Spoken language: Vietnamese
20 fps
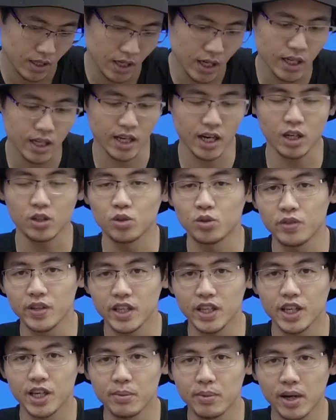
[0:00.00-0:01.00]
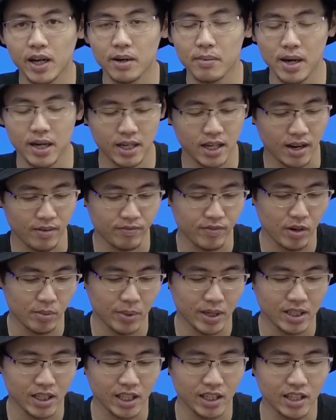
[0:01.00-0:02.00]
Cái này khá thú vị khi mà các bạn cắm vào
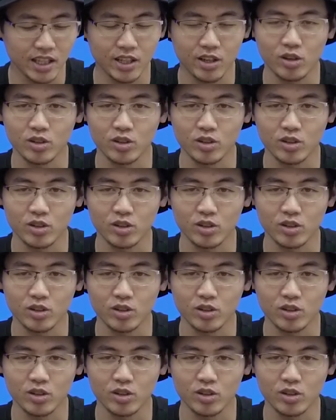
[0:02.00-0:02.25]
máy tính thì